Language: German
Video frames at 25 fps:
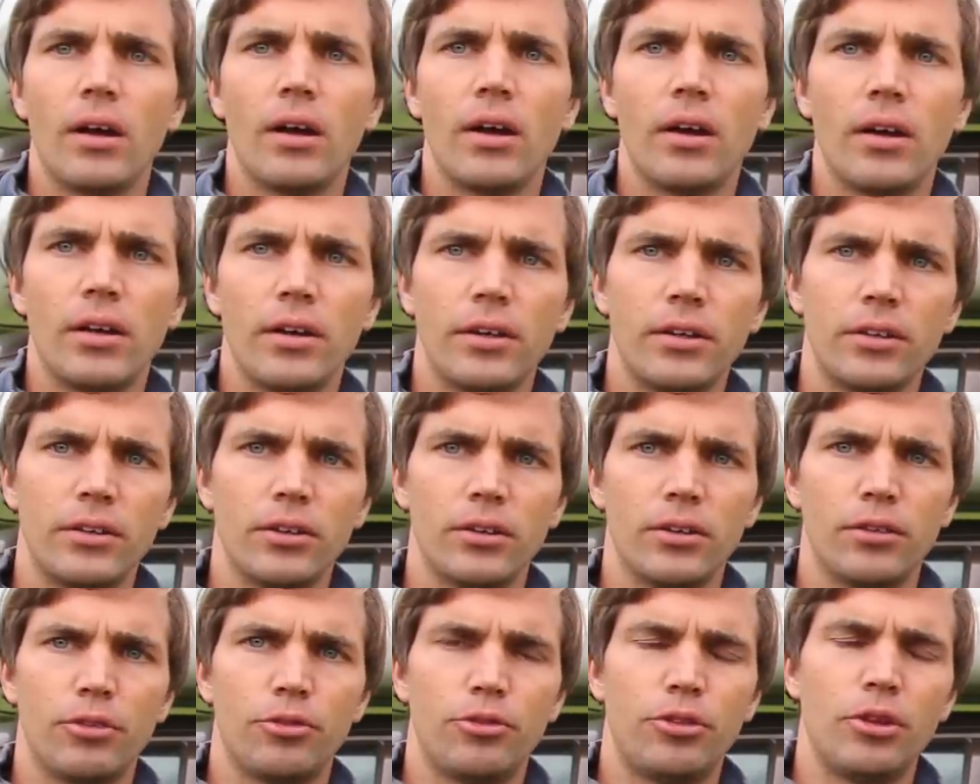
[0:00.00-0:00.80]

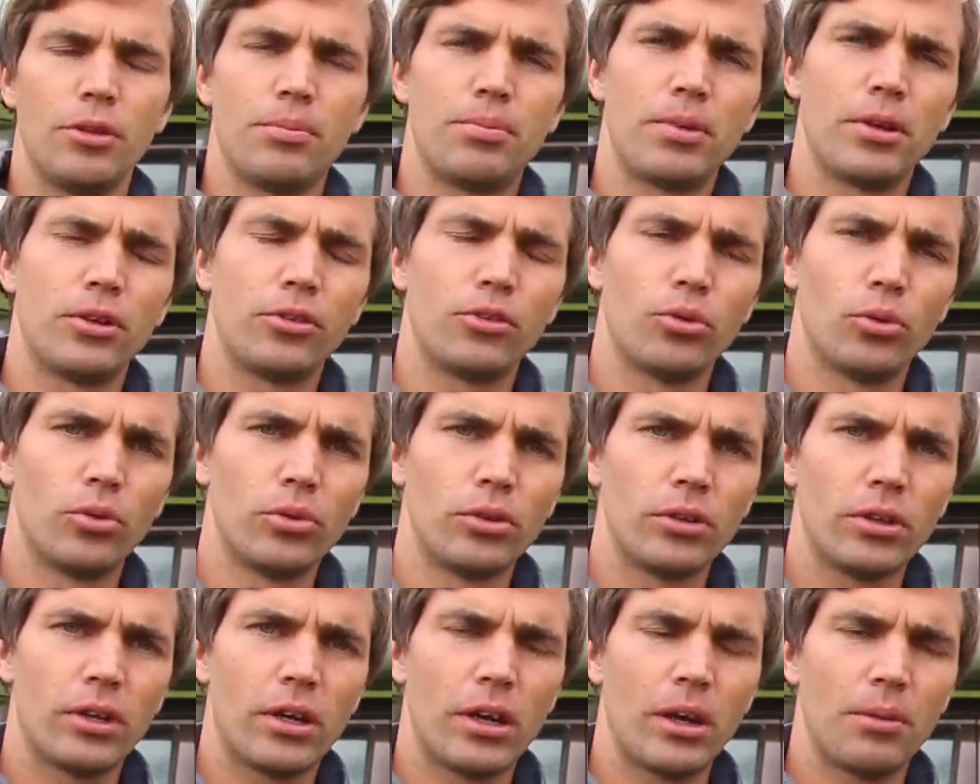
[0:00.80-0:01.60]
Eine
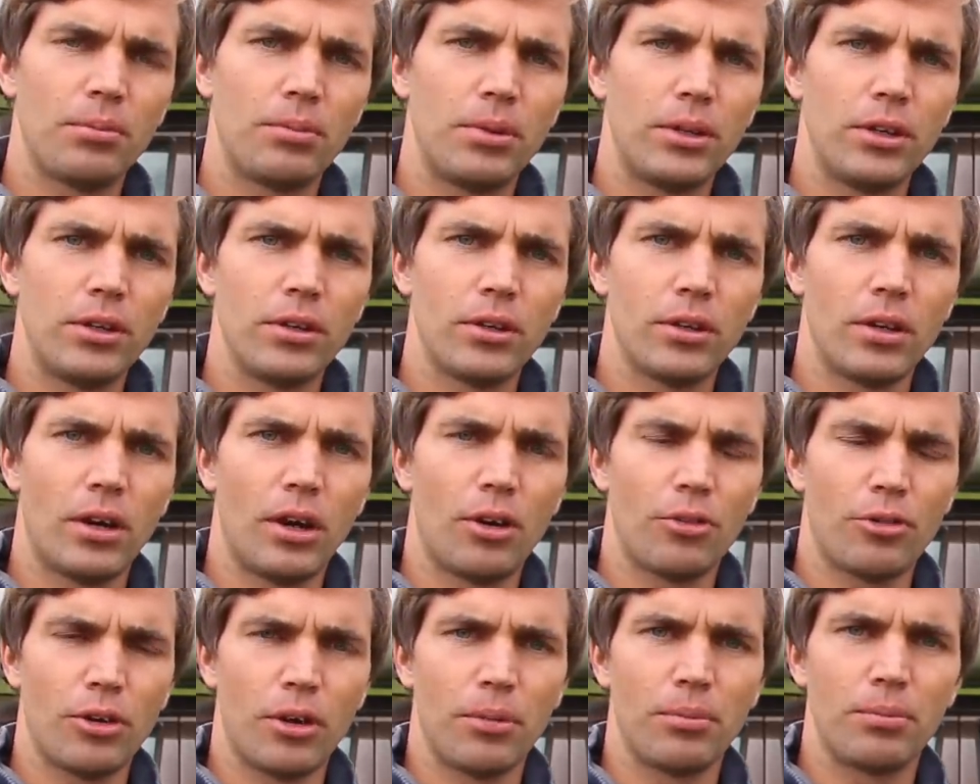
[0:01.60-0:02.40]
Vier-Personen-Kabine
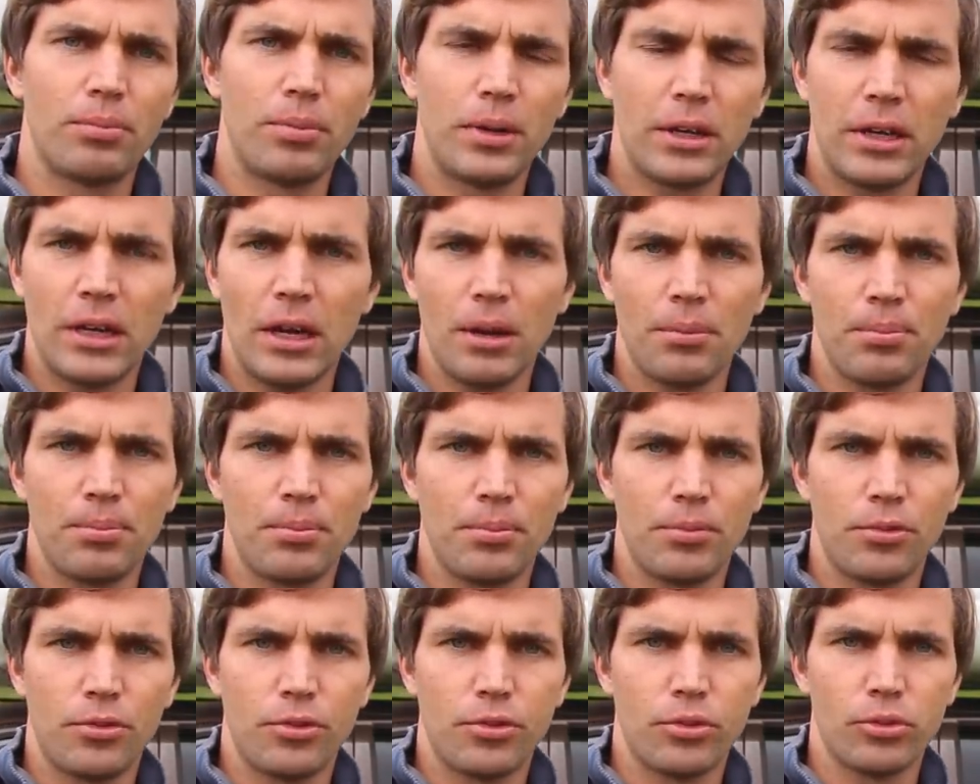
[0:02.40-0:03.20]
auf einem Pickup
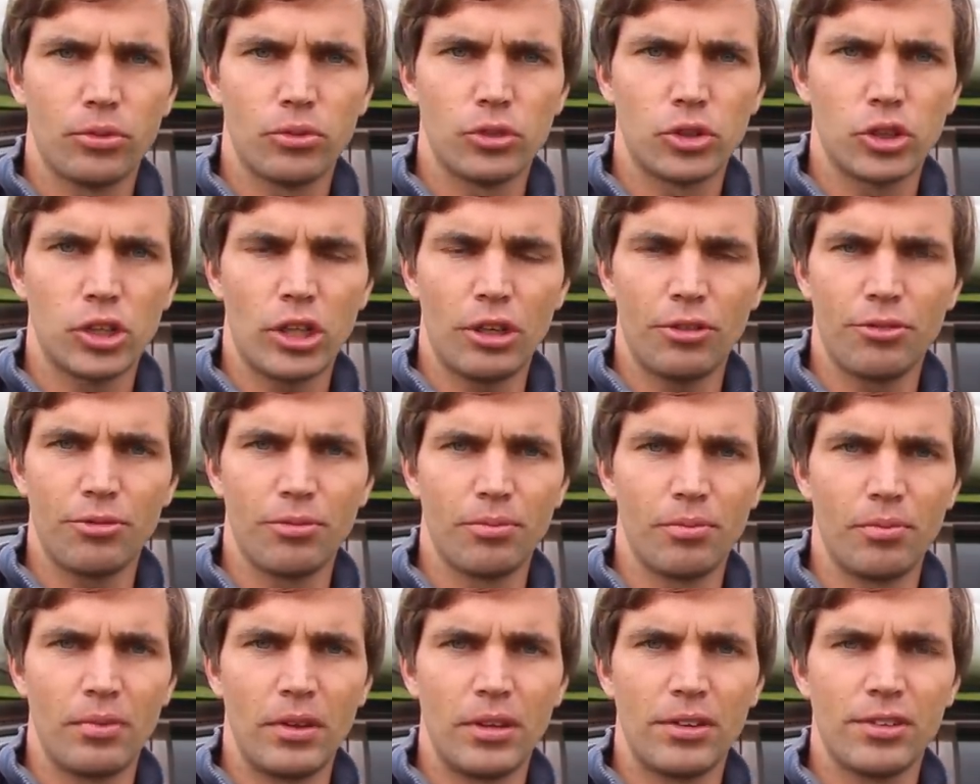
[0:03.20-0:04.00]
zu schaffen,